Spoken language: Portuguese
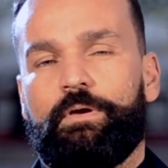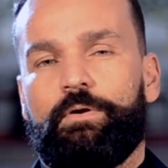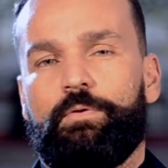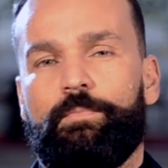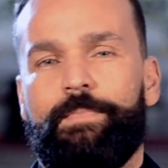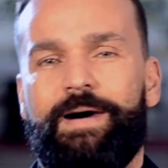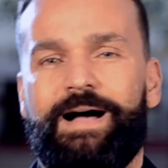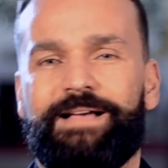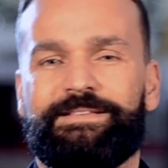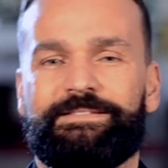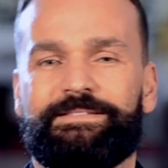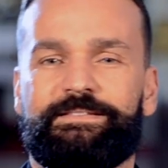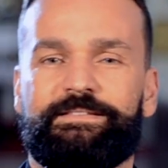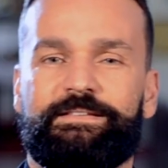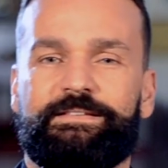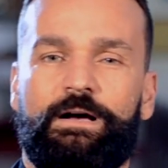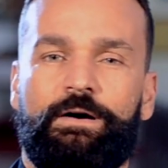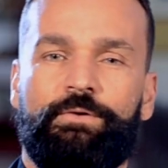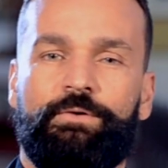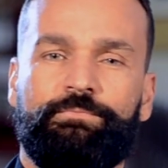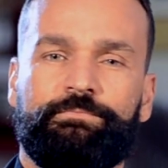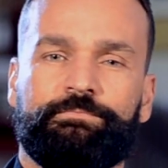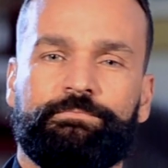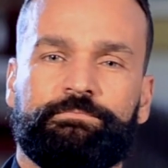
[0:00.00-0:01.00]
uma
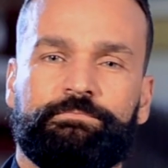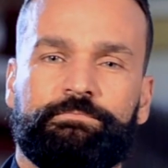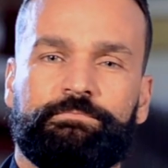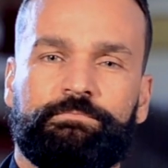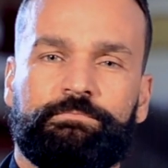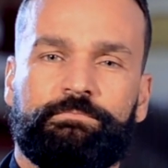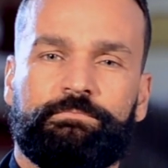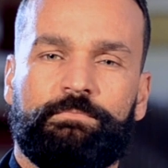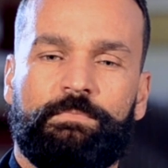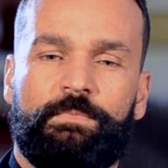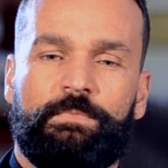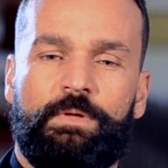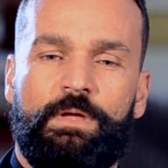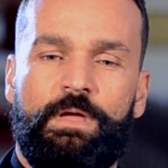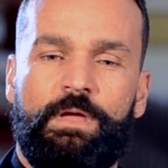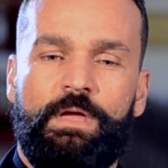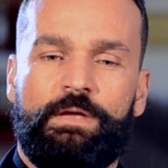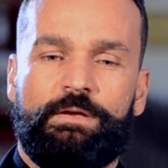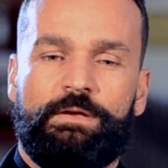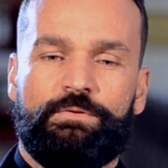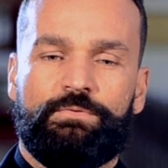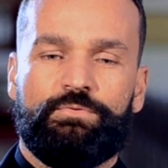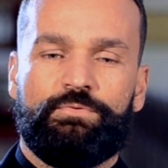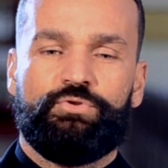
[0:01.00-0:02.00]
ação
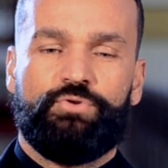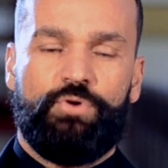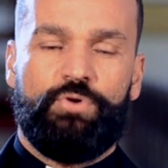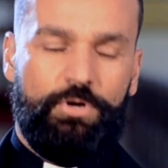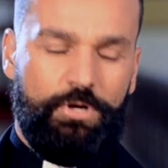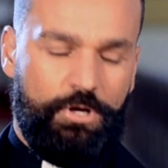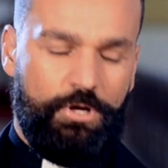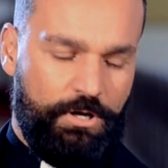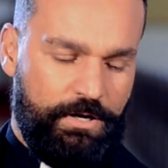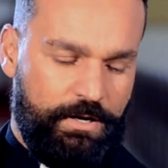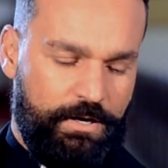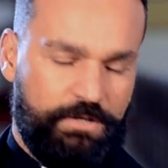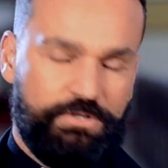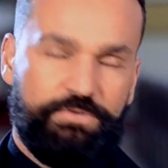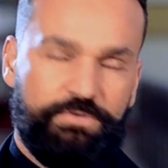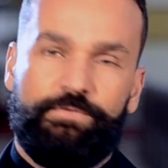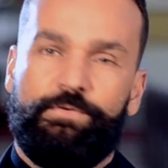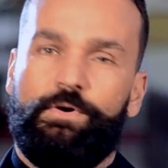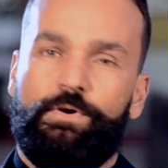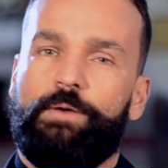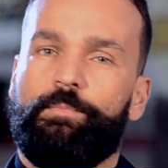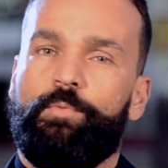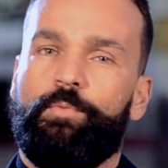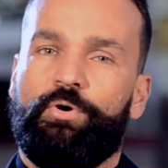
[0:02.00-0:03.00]
que nos coloca de
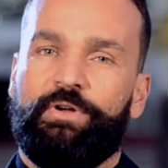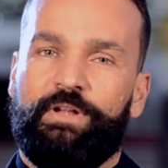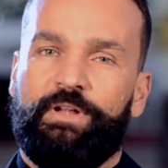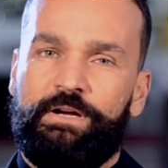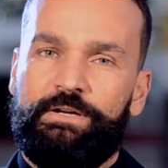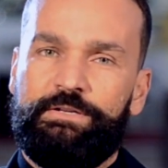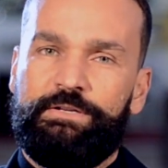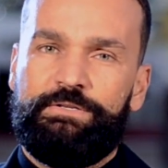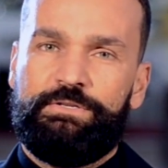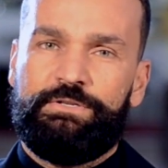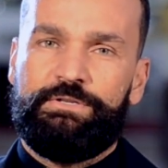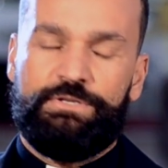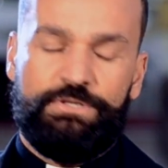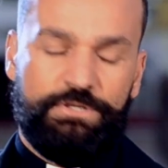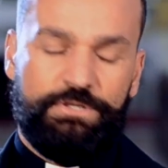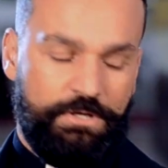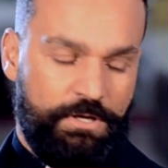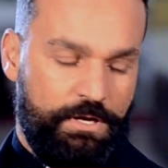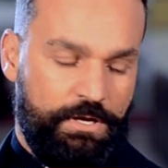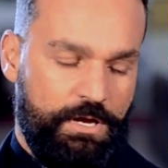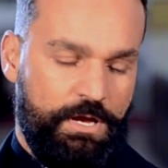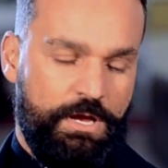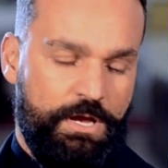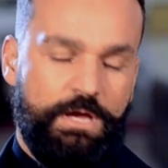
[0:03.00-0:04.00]
forma orante
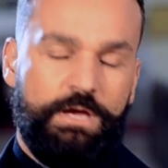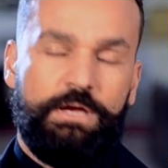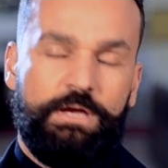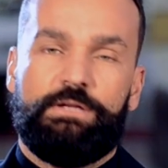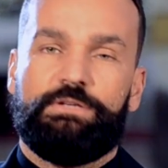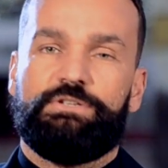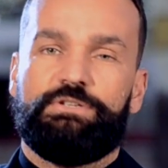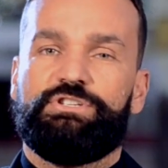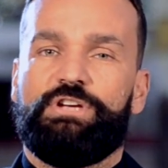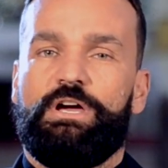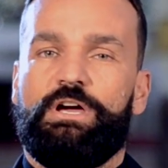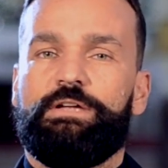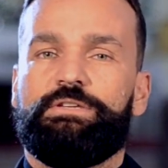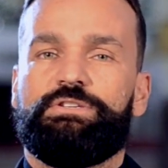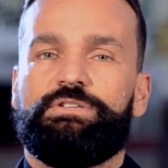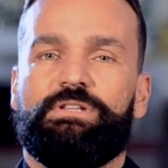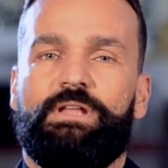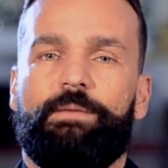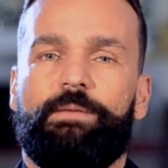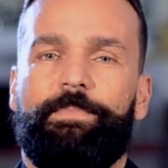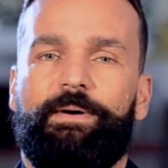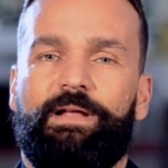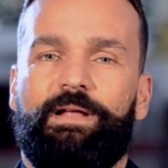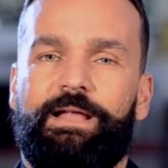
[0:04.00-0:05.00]
diante
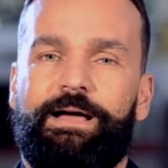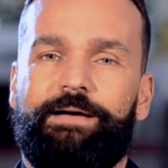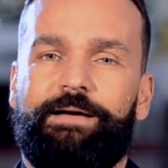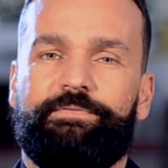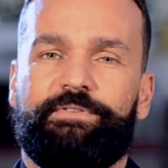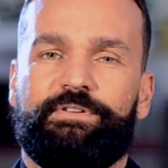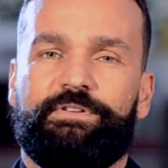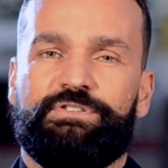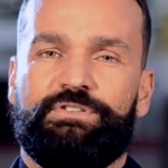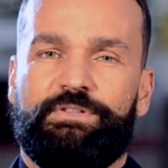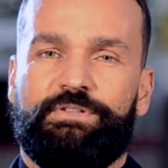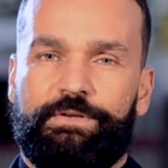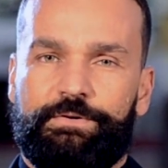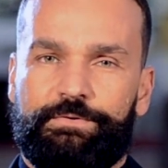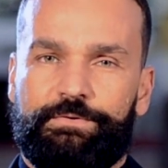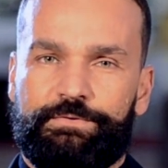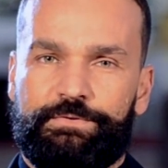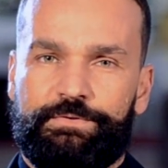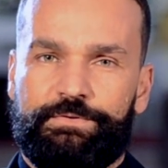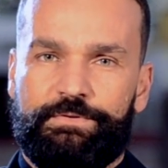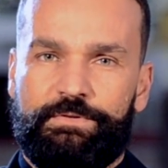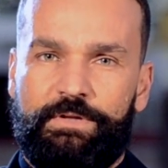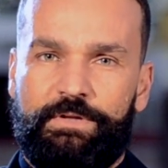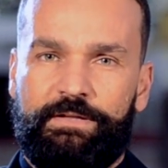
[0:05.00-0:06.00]
da palavra de
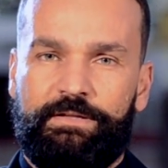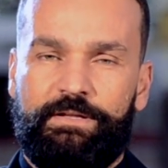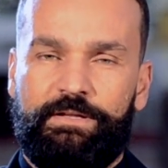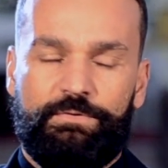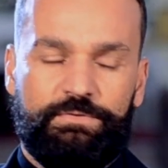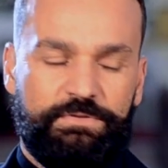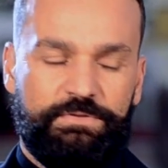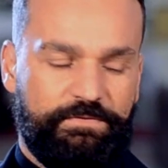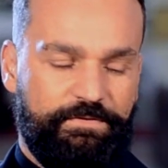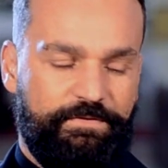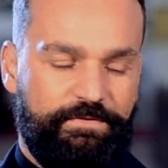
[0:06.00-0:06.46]
Deus. Né? Deus